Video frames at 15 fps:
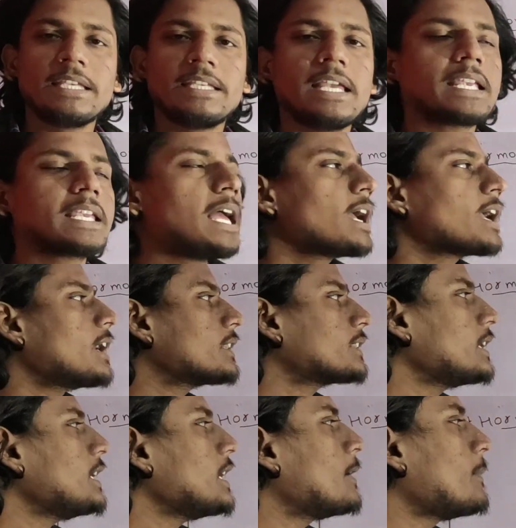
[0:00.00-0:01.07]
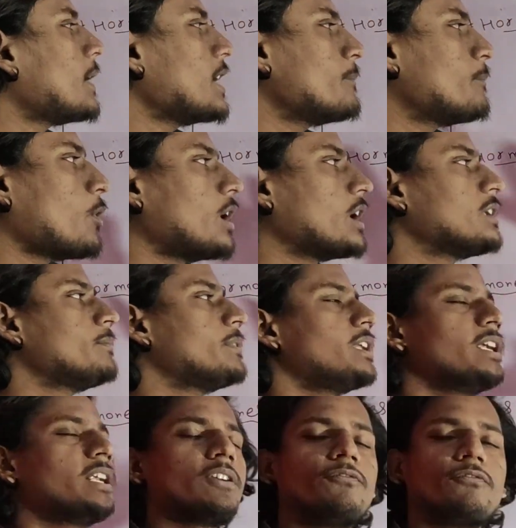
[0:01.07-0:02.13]
ये क्या करते हैं हमारे बॉडी में
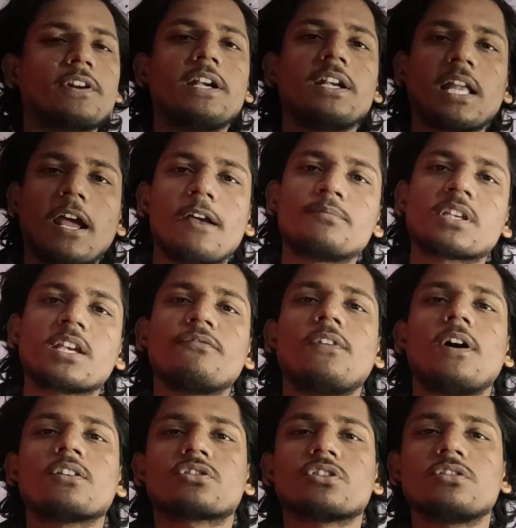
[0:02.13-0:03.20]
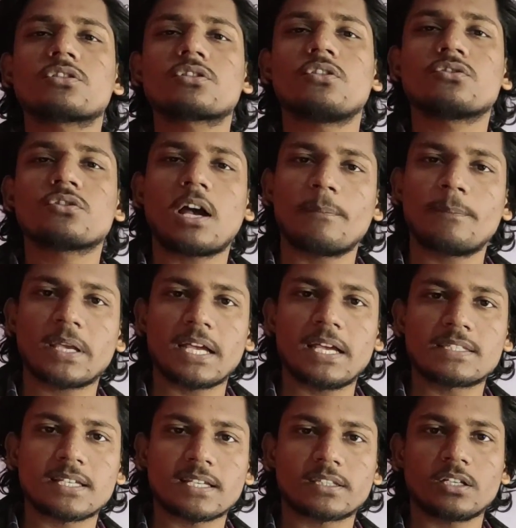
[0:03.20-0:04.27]
ना डिफरेंट टाइप्स के फंक्शंस को जो आप
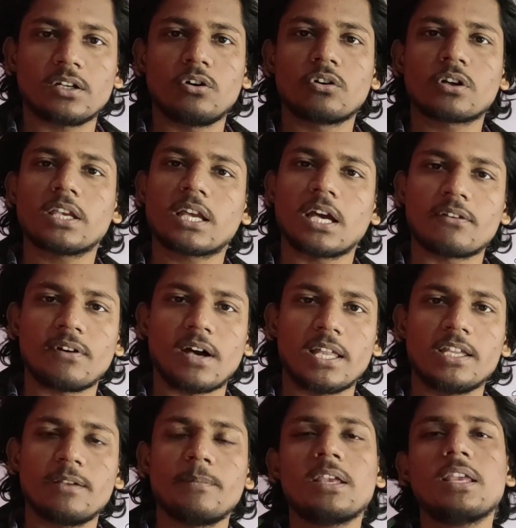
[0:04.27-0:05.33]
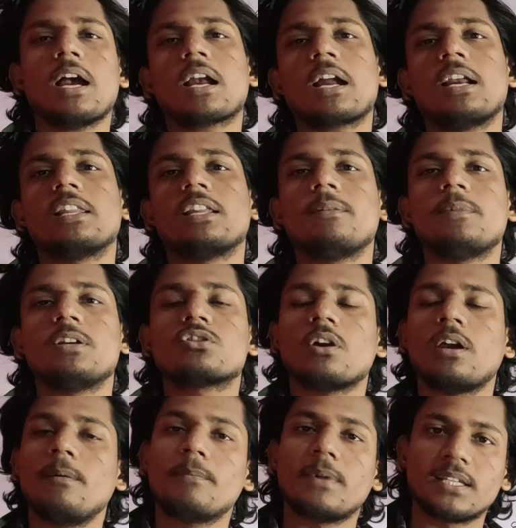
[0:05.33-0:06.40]
कह सकते हो कि करवाने में या करने में जो
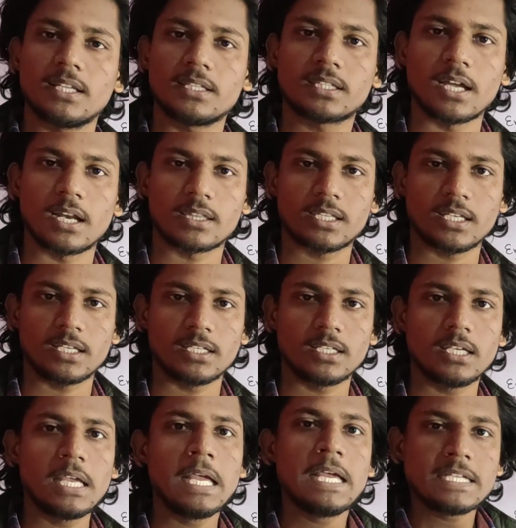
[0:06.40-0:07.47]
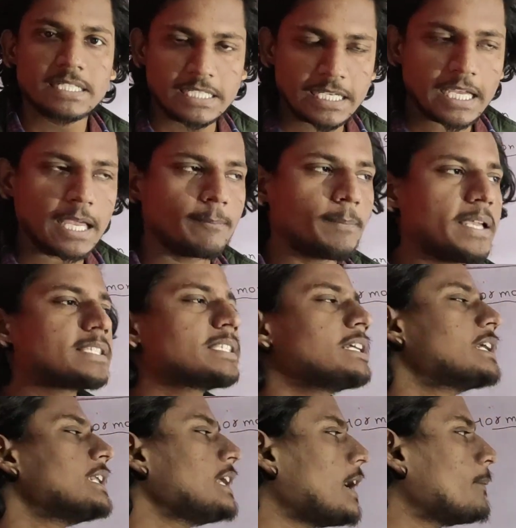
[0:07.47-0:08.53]
है मदद करते हैं ठीक है
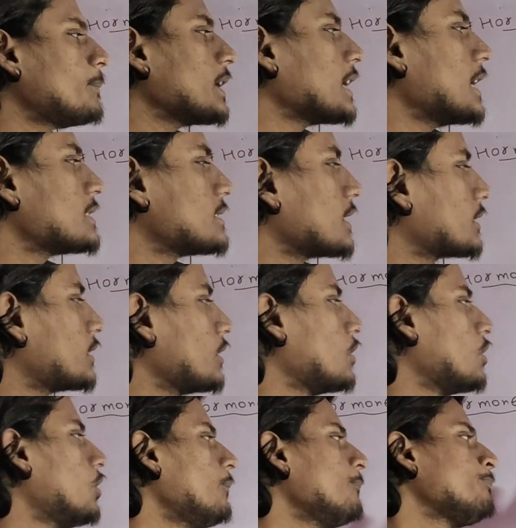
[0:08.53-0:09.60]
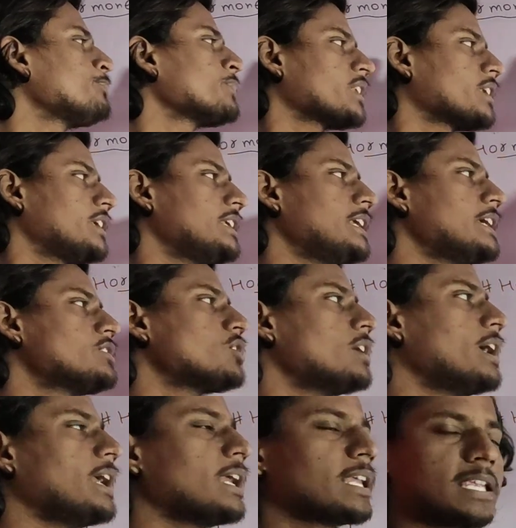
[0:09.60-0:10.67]
बेसिकली आप कह सकते हो कि ये जो
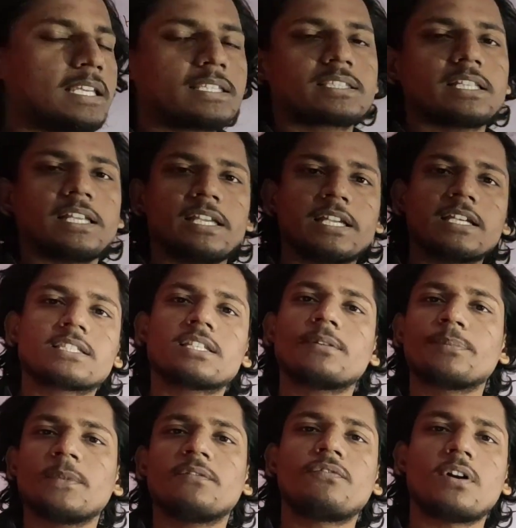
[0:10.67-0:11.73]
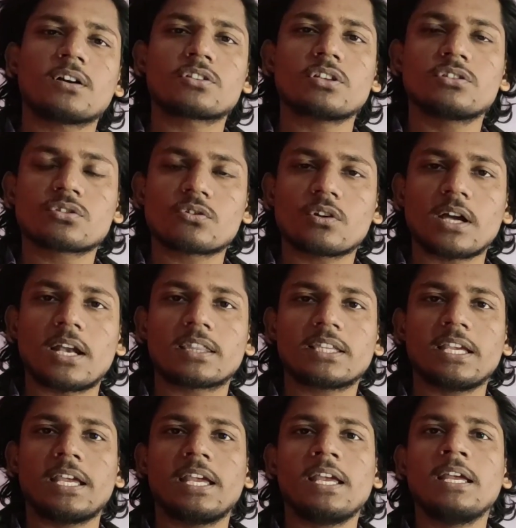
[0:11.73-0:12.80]
है किस तरीके से अपने फंक्शंस को
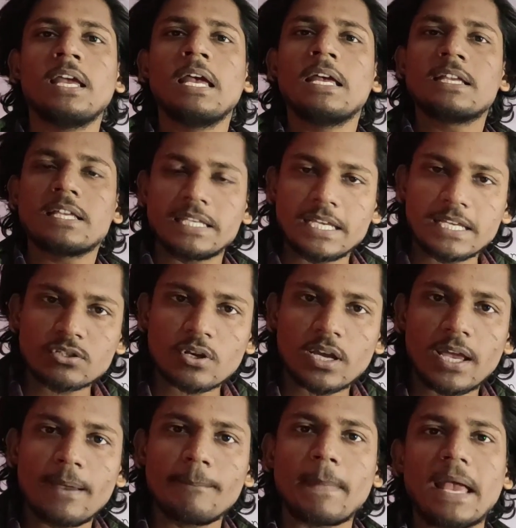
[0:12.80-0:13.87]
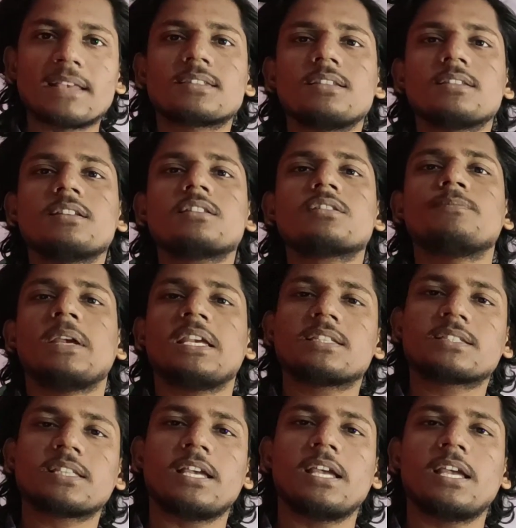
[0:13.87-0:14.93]
करते हैं ये जो है मैसेजेस
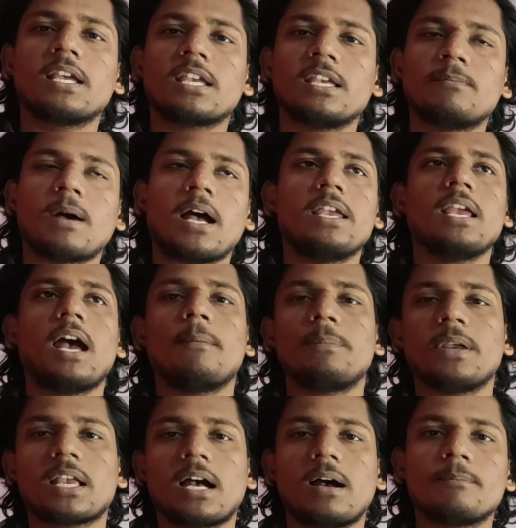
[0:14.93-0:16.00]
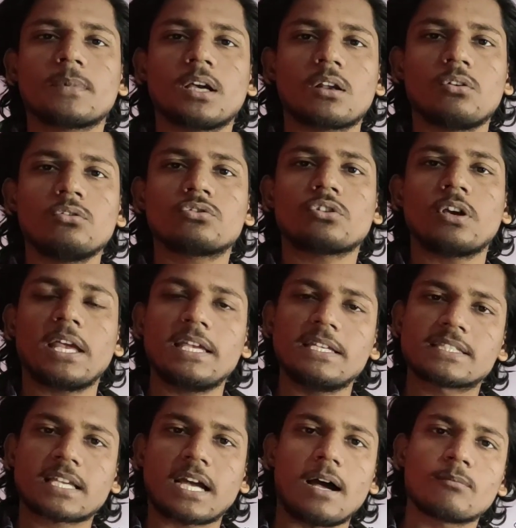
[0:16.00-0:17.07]
भेजते हैं कि भाई आप एक काम करो जो है
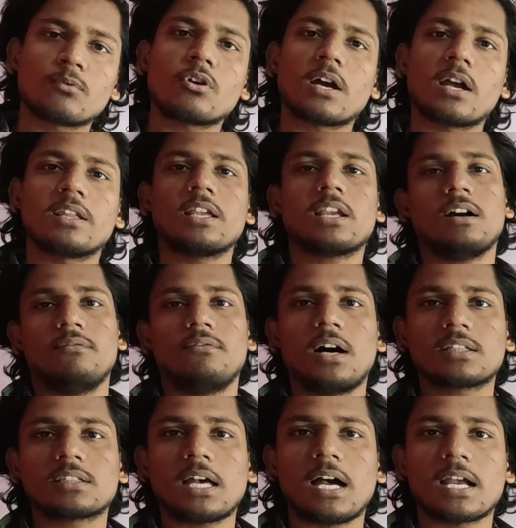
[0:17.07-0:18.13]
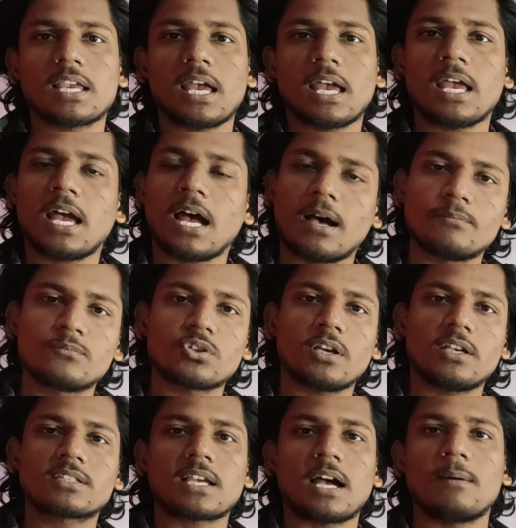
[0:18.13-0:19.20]
इस काम को करने का वक्त आ गया है आप जो
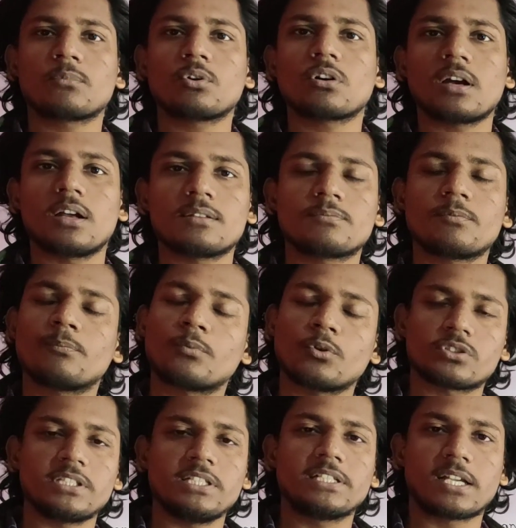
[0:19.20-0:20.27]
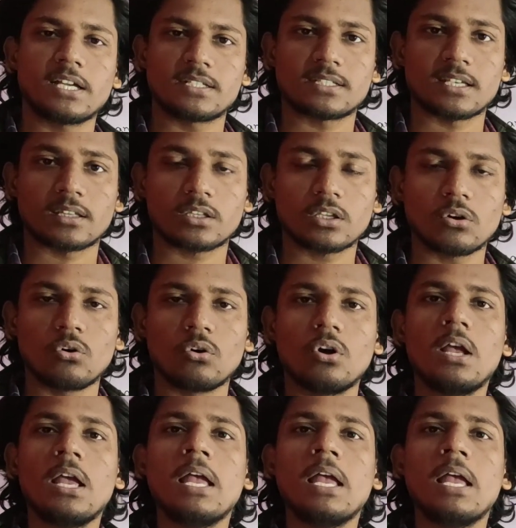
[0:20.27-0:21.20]
है इस काम को कर प्रोसीड कर सकते हो